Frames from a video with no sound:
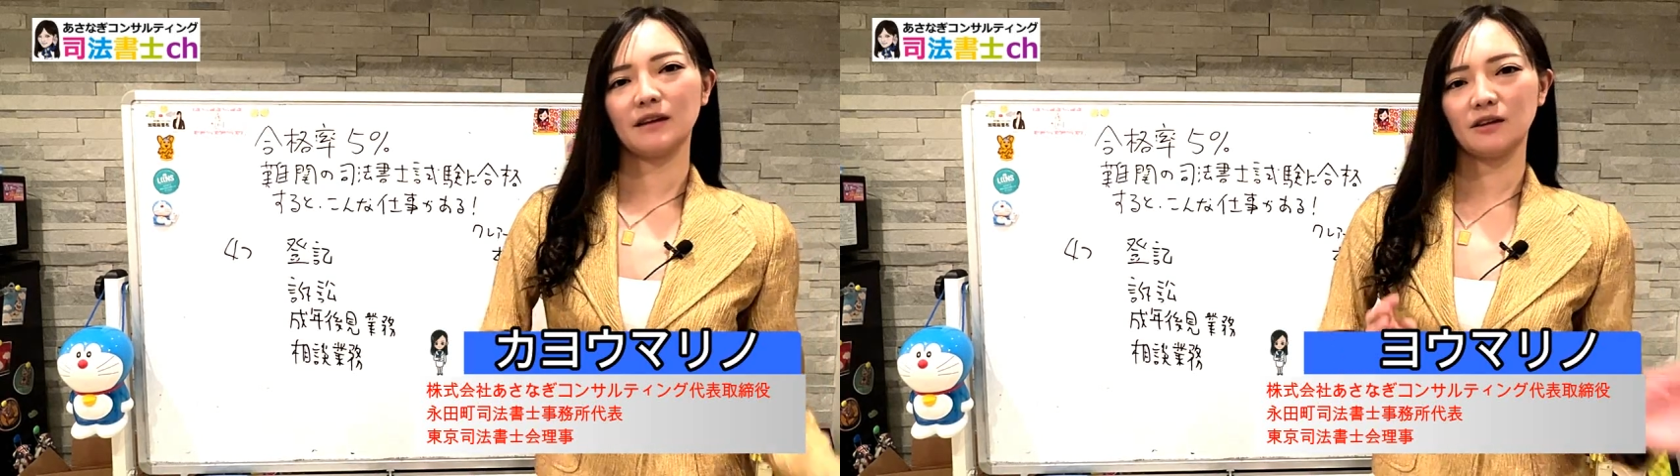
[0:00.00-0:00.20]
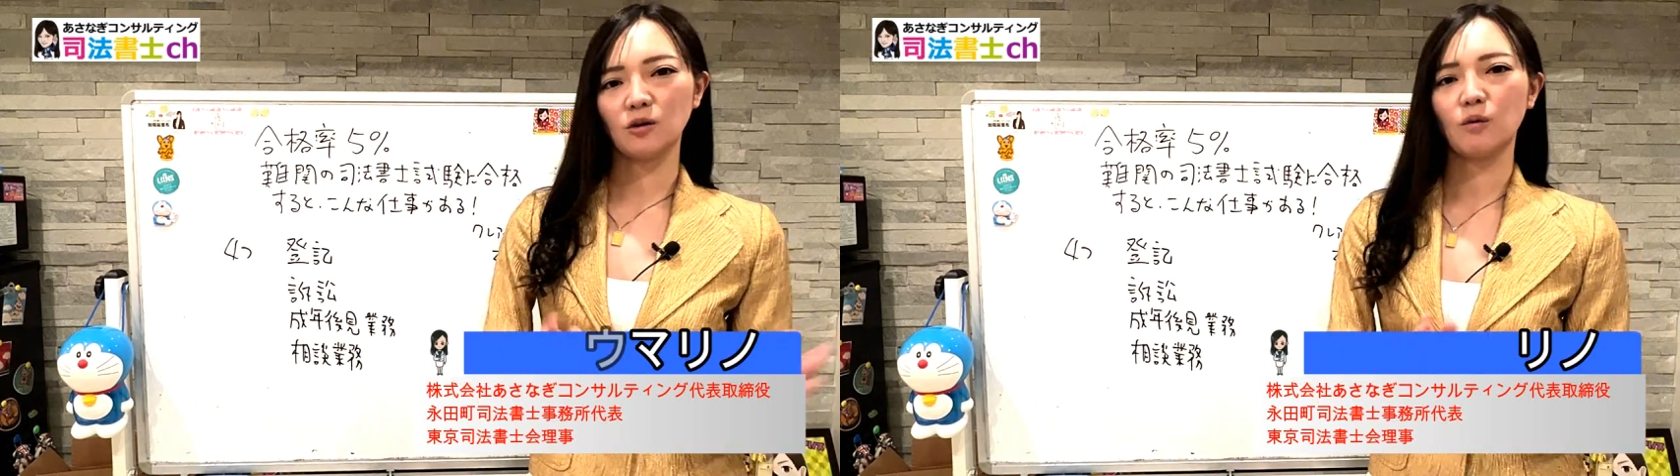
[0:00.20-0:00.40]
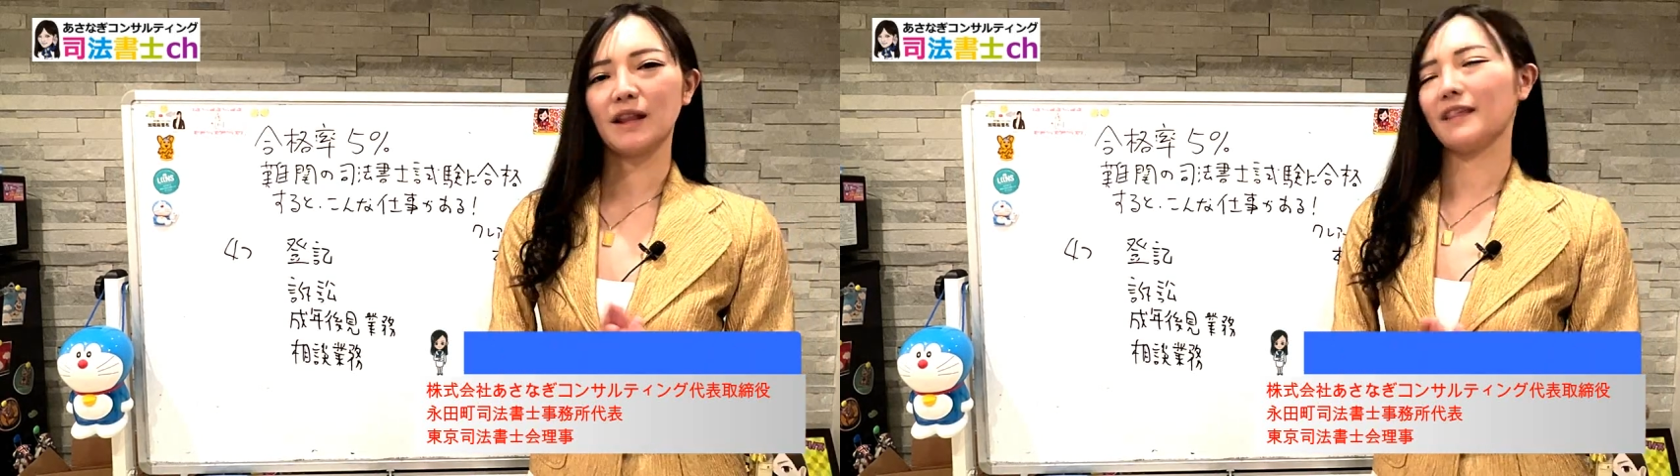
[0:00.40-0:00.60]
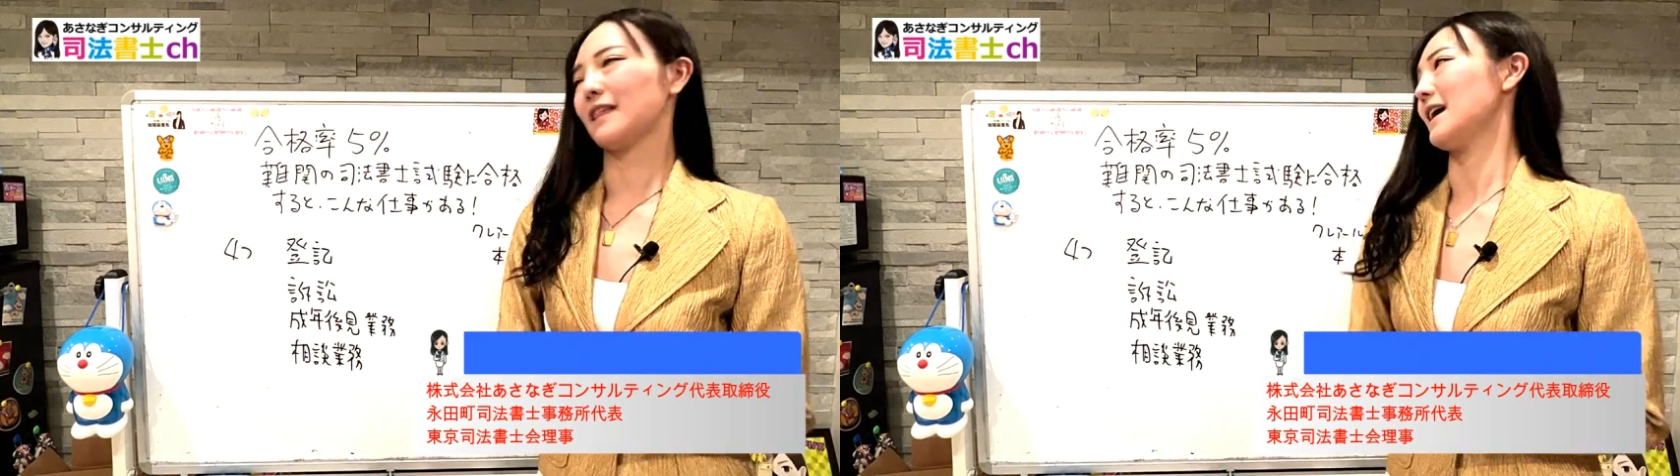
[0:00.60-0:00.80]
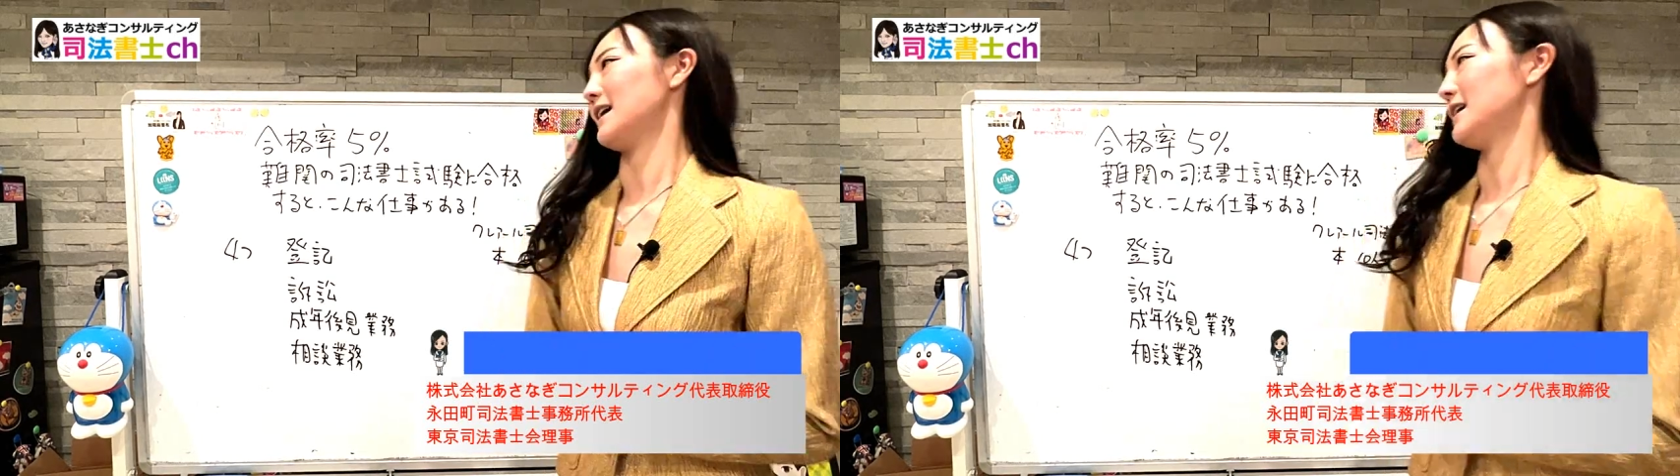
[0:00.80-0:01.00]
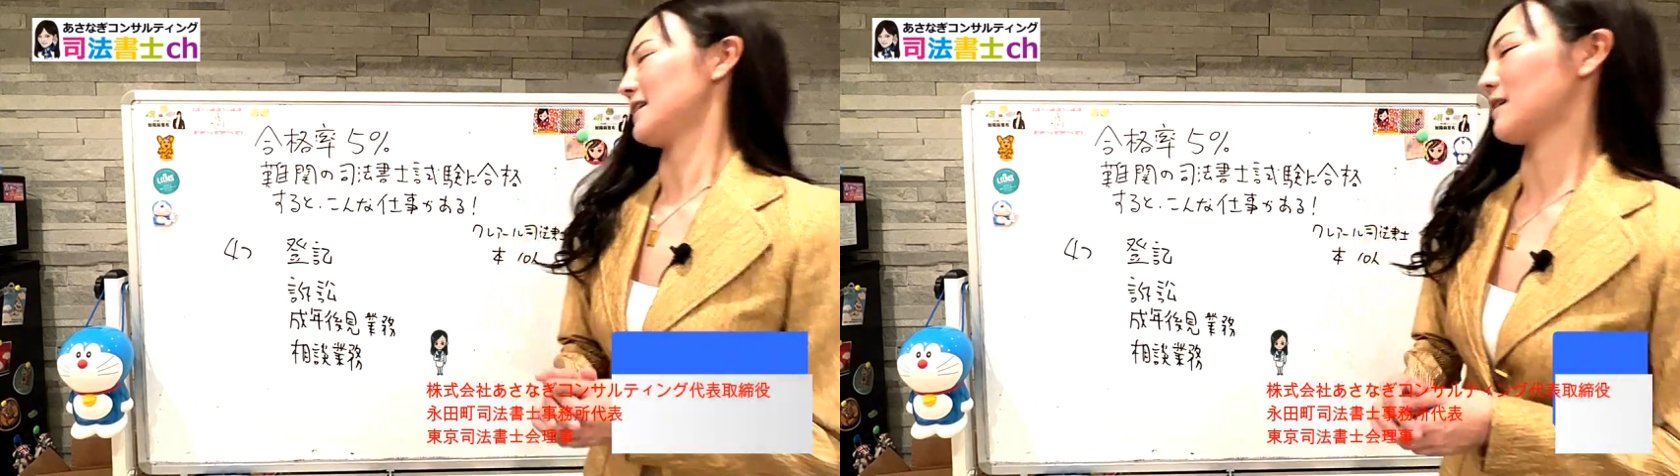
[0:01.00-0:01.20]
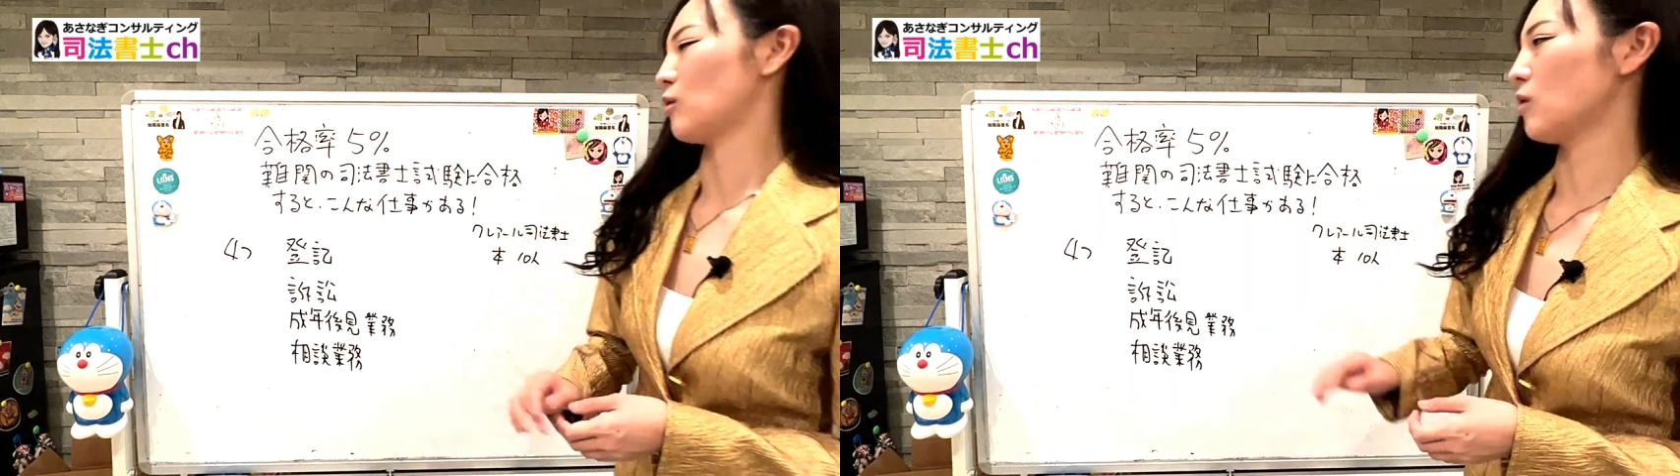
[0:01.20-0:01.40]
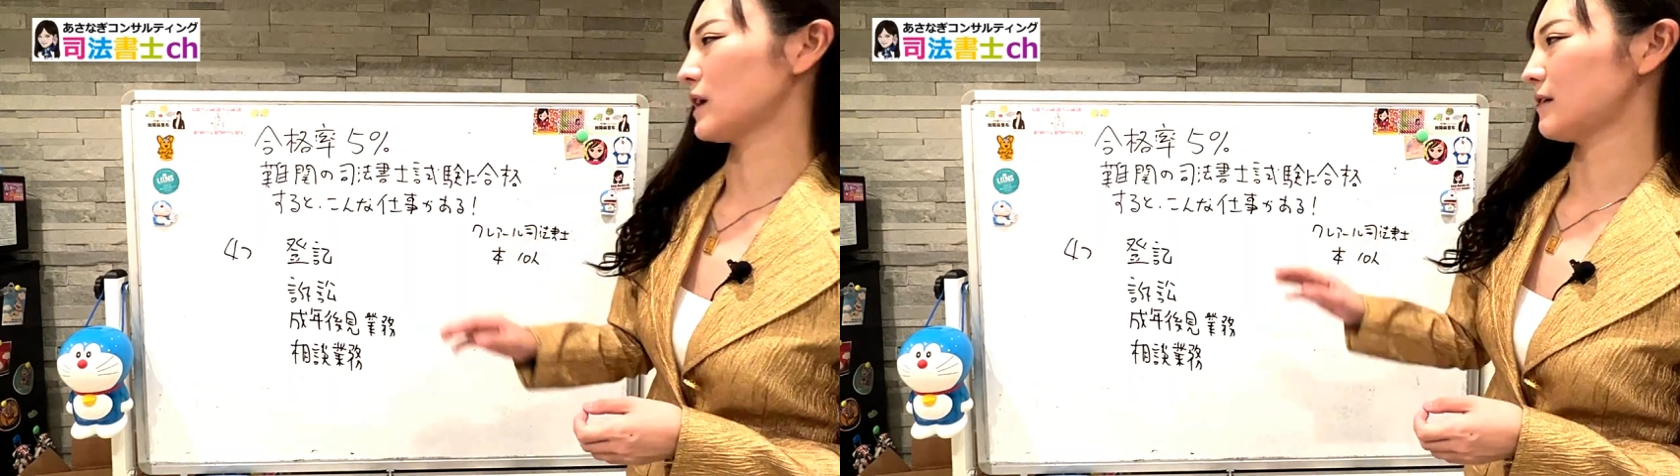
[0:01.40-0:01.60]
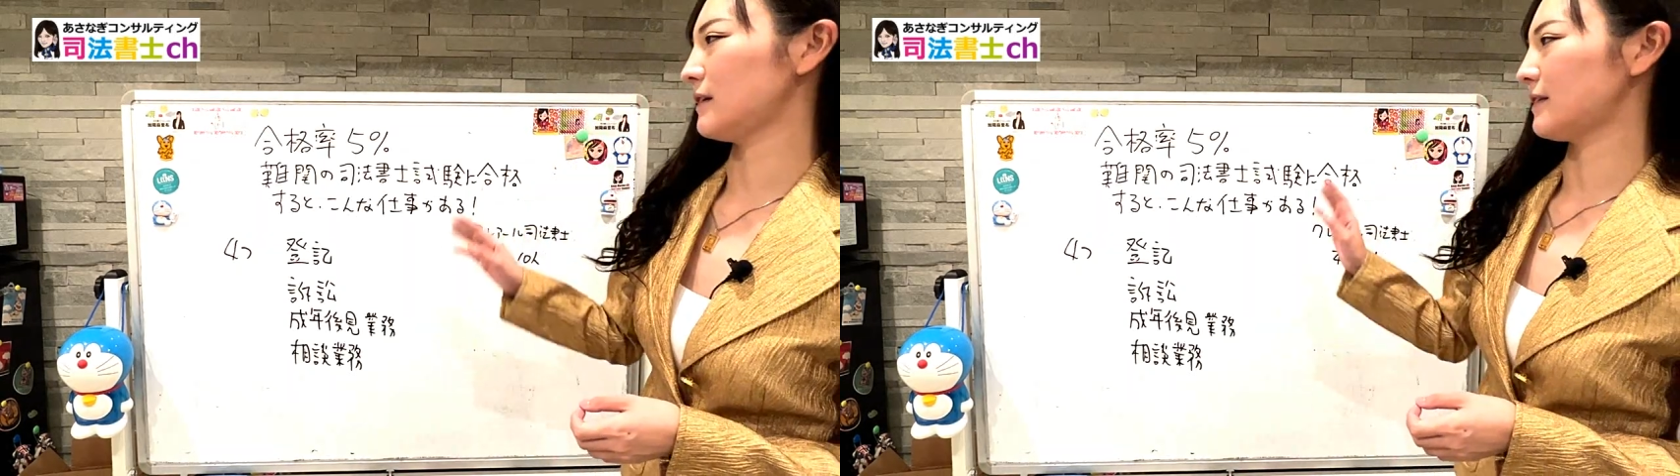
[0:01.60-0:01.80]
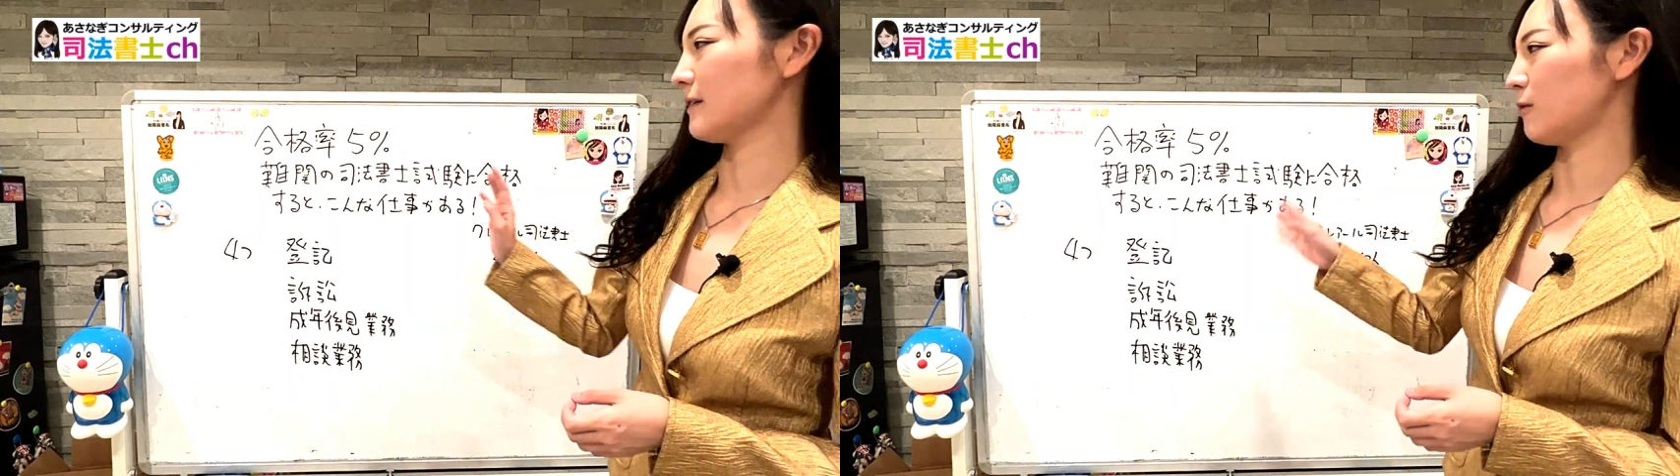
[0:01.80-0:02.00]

今日はですね、合格率